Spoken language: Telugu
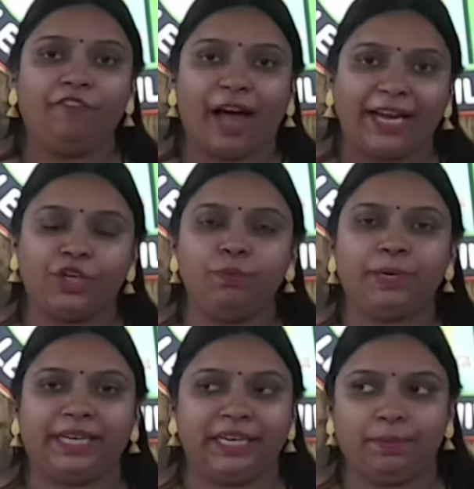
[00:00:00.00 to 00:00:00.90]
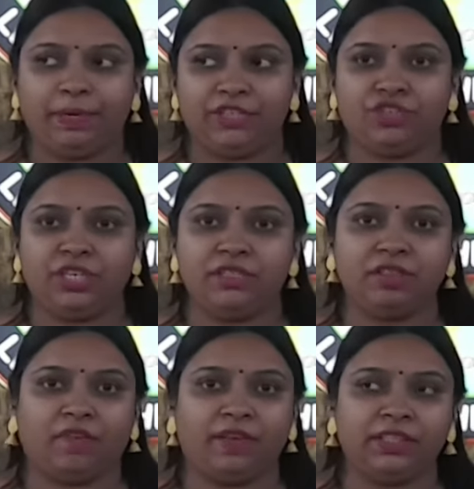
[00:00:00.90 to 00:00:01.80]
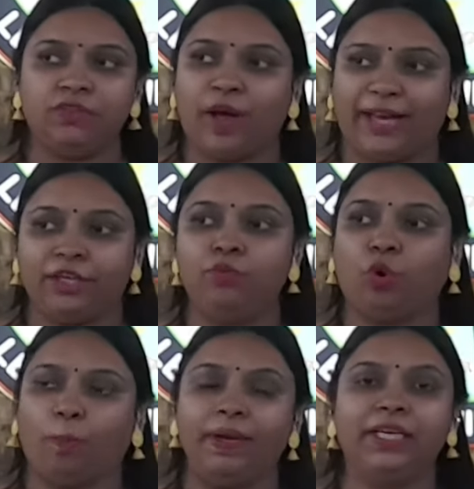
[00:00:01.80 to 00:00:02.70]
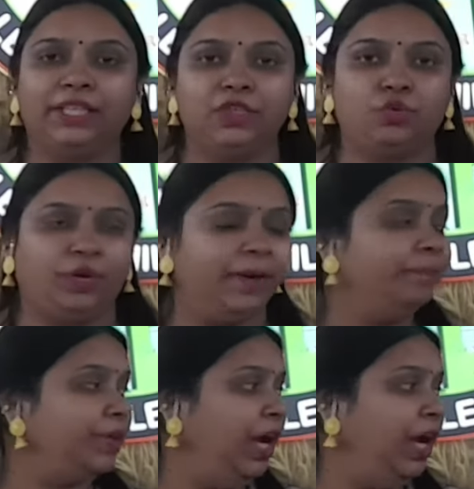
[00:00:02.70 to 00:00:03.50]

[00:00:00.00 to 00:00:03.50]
వాక్యూమ్ బటన్ని ప్రెస్ చేసిన తర్వాత అది వాక్యూమ్ లోపలికి తీసుకుని